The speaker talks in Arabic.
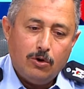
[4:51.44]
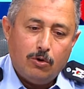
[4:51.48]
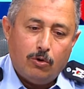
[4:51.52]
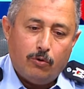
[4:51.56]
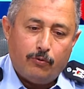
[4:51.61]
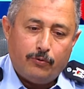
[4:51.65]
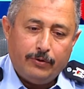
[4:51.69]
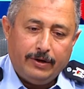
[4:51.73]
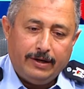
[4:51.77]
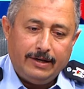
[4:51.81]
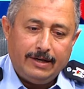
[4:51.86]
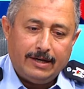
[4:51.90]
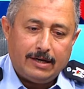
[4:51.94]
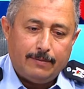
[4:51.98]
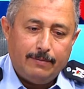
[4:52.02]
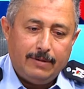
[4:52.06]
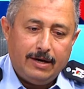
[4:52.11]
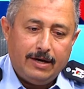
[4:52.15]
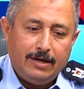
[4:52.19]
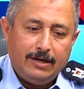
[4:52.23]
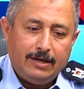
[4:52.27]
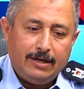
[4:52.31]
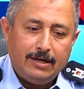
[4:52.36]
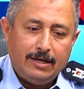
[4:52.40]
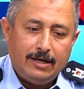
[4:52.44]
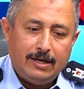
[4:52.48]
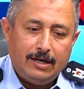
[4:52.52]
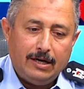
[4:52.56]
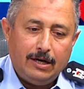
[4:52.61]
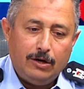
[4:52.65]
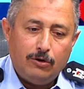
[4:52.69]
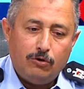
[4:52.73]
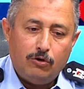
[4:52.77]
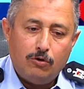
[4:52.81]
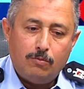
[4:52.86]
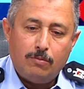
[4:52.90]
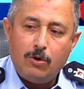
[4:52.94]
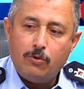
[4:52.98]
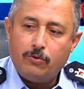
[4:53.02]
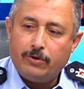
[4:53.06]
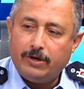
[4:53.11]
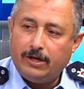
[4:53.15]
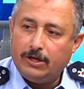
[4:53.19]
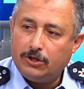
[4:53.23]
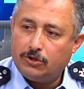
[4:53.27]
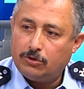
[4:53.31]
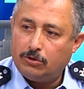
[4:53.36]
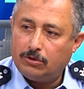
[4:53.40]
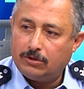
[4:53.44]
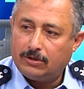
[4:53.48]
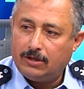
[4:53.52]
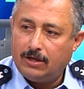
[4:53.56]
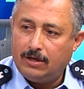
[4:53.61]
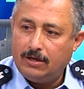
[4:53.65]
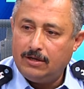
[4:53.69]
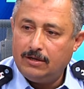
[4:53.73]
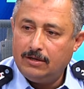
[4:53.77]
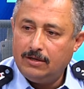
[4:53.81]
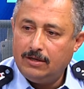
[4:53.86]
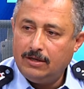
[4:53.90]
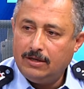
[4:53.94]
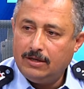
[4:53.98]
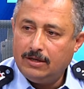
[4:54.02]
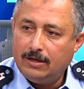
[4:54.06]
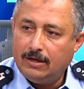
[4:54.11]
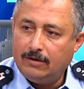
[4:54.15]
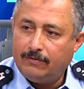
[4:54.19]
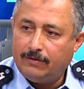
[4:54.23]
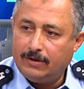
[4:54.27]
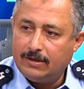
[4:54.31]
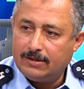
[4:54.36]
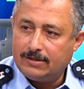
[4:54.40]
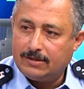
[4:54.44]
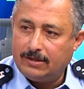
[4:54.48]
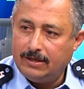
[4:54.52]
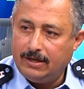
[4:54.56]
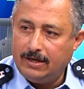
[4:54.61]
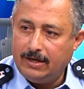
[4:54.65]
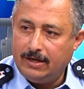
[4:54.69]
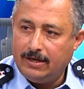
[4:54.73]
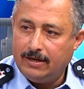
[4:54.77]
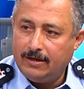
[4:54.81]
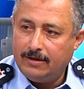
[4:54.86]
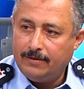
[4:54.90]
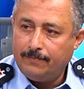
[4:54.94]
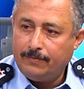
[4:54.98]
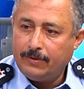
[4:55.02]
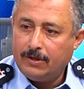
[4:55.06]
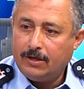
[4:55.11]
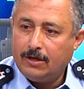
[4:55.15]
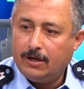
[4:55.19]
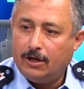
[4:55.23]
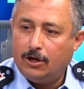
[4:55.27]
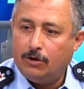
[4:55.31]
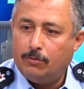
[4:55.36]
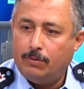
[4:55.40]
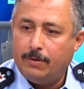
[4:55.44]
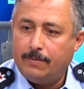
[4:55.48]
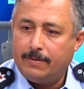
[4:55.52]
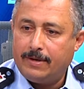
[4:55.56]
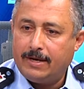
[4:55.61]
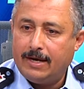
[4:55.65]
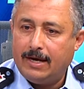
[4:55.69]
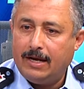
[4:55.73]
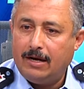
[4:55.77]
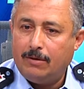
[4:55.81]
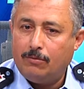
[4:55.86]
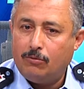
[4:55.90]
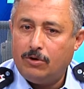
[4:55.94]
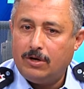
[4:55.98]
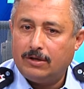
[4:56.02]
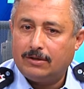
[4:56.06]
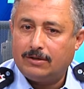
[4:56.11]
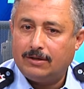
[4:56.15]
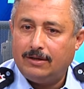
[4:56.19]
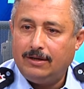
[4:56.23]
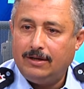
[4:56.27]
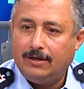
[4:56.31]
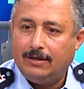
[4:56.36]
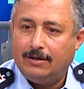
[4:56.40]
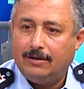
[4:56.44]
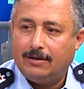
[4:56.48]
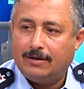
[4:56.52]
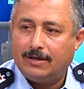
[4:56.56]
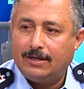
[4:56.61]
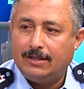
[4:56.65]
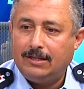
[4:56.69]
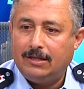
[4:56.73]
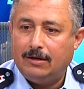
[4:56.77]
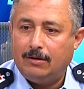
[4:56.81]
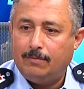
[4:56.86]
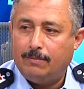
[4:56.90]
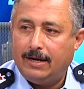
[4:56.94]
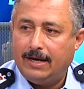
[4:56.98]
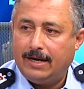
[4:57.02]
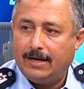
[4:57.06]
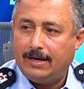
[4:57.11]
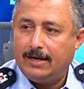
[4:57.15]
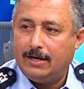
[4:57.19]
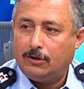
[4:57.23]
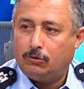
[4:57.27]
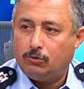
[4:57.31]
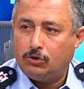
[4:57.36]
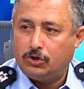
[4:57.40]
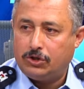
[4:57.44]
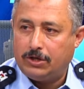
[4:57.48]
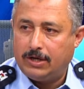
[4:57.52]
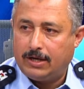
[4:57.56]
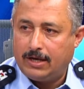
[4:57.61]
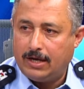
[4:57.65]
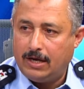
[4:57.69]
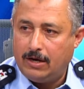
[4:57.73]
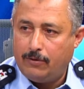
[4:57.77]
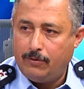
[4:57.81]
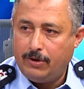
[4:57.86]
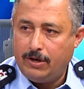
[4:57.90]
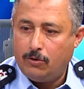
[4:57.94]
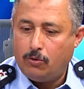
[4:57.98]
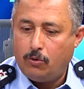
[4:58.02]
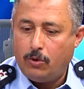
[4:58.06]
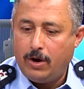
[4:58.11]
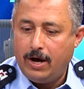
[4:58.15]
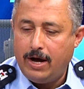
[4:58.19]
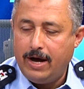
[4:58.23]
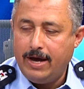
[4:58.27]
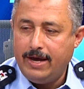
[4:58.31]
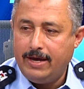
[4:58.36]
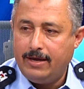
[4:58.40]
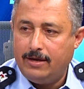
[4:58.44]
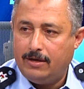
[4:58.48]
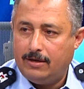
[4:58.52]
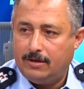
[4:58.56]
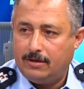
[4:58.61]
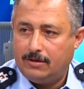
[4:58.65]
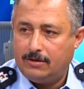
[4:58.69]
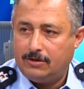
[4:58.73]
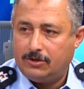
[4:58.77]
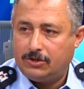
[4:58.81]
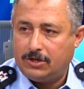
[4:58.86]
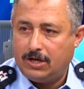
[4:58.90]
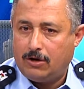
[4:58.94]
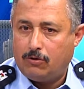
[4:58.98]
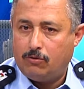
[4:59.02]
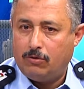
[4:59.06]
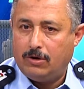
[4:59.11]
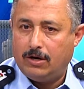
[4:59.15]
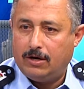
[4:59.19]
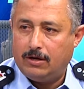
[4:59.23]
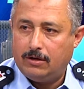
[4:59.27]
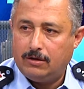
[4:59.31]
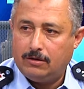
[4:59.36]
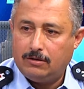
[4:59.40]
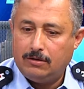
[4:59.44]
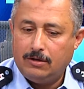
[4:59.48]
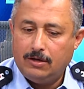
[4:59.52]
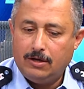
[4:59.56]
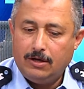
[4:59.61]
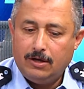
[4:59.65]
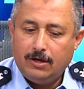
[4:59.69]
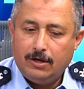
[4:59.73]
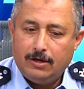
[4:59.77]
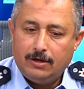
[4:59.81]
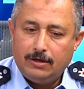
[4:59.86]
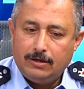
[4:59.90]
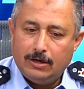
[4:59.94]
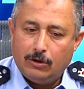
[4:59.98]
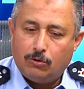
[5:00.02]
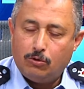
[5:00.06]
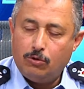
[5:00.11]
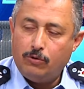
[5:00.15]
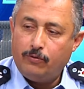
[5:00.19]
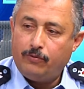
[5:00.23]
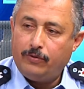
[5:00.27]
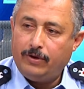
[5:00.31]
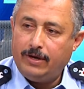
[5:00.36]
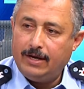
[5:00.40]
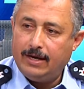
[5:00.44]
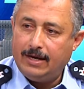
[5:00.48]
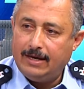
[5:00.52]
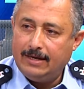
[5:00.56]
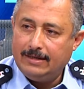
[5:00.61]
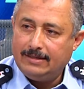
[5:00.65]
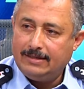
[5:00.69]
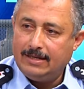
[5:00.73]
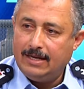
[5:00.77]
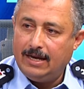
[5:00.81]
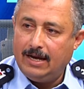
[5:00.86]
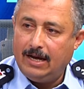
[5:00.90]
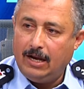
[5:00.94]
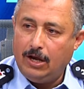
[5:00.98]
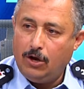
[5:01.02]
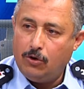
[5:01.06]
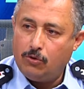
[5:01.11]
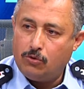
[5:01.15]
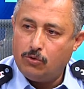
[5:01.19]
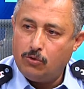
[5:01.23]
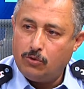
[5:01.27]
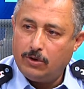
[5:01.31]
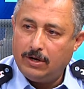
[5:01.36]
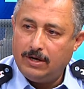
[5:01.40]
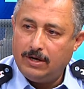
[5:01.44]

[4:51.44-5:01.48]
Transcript: وفي عندنا كمان احنا اللي هو موقع الشرطه الفلسطينيه انه بامكان المواطنين يقدم البلاغات والشكاوي واي شكوى يكون فيها اساءه لحقوق